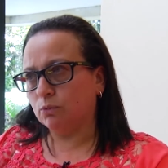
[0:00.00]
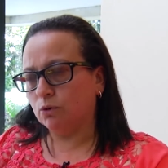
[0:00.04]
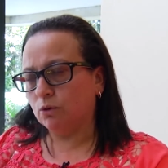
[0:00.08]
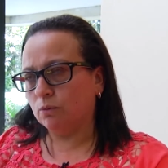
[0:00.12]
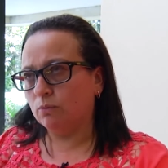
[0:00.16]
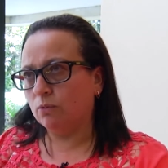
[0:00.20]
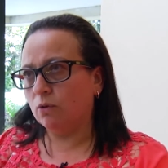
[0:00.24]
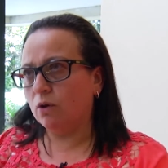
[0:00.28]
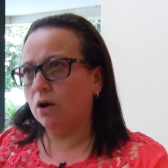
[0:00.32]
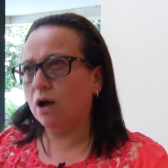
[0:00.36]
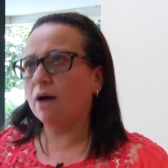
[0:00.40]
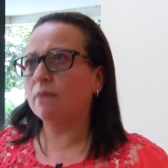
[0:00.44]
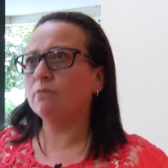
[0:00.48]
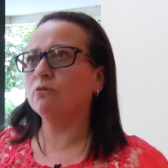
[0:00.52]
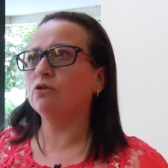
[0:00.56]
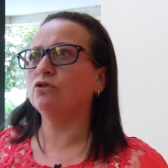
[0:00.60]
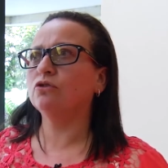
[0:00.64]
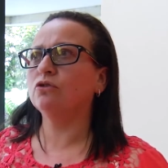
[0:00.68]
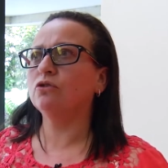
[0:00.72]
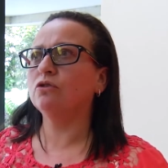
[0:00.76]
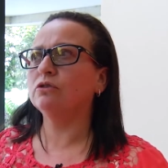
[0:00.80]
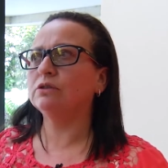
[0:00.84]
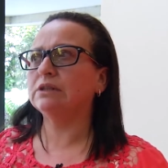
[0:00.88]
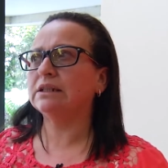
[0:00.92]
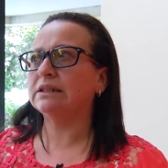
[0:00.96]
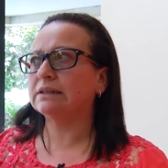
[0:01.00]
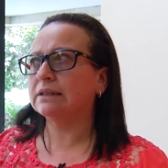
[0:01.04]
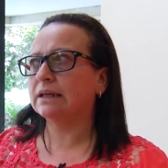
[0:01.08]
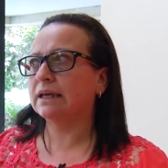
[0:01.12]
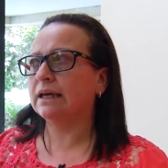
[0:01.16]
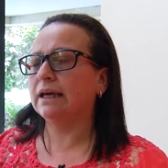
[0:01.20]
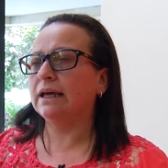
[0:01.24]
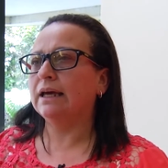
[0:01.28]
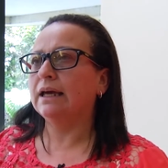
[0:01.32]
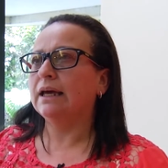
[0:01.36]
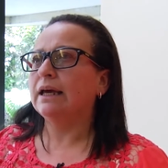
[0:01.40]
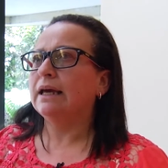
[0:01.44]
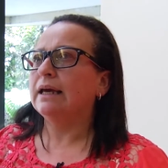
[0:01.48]
propongamos cosas
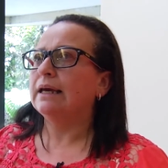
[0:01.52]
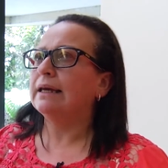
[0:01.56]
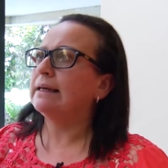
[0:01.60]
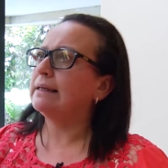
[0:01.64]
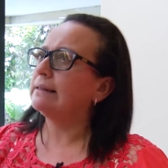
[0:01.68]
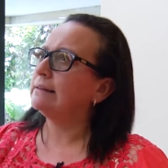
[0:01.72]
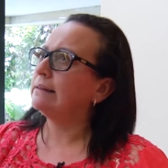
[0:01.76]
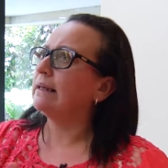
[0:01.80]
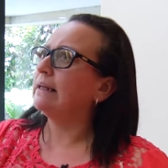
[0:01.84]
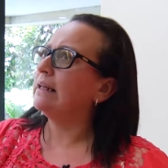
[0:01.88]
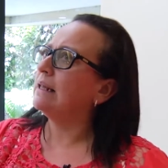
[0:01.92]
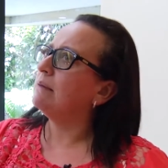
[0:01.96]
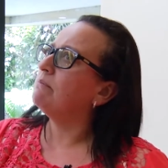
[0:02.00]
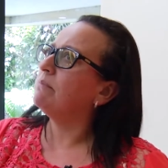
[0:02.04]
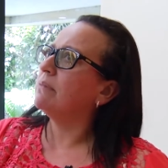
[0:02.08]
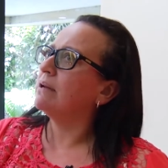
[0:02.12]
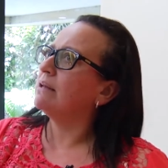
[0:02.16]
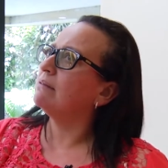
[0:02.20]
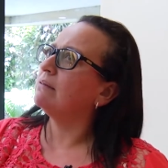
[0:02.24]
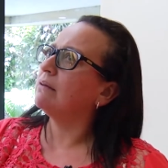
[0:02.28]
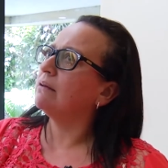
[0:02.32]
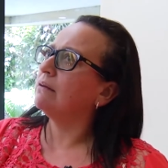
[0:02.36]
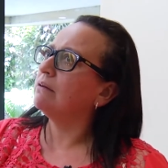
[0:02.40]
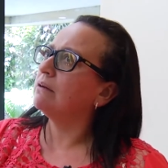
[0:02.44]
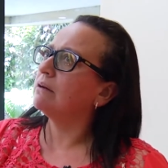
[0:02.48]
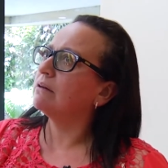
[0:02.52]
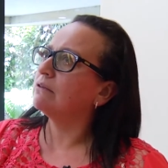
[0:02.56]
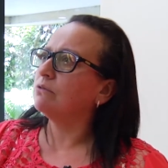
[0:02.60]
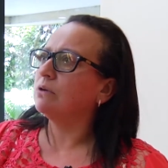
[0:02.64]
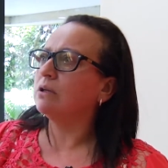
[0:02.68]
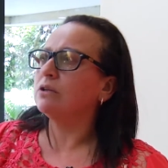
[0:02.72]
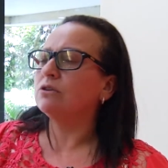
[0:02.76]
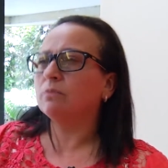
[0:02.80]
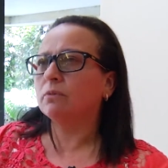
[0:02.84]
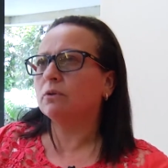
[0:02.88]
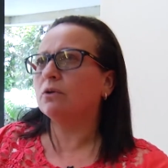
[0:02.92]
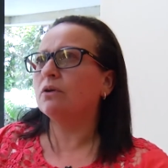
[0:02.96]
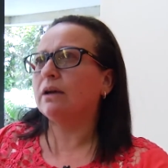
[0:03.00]
que quizás la empresa no ha
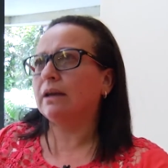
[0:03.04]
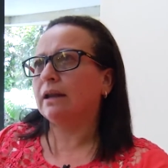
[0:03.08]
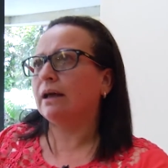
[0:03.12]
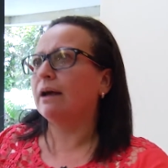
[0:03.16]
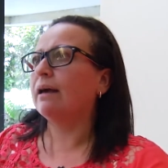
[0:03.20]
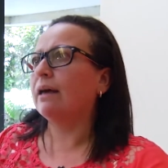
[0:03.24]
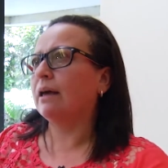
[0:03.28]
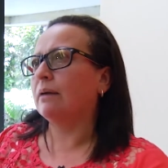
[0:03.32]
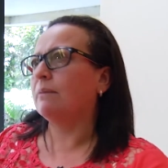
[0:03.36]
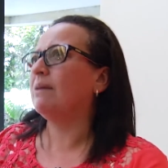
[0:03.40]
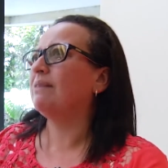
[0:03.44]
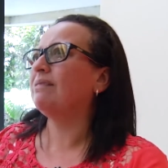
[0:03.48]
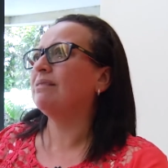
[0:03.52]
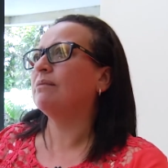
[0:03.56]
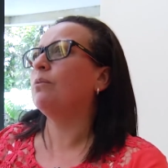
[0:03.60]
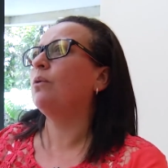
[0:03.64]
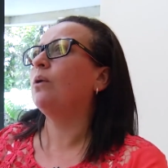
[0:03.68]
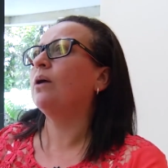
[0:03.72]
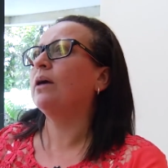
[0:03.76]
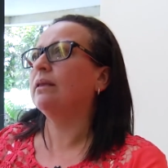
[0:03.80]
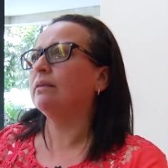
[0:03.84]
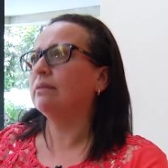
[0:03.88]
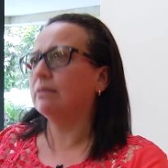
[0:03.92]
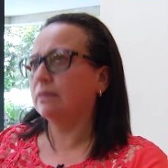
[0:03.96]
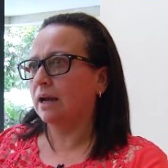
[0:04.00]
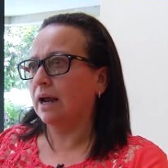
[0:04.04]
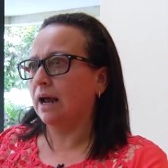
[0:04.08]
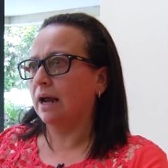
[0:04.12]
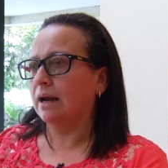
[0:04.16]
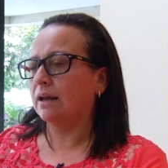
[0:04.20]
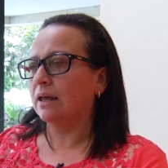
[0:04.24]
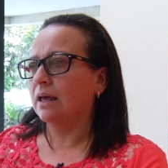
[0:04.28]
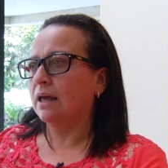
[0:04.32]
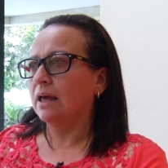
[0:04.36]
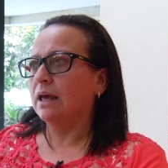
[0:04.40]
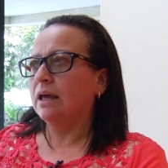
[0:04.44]
resuelto, pero que la academia sí puede entrar.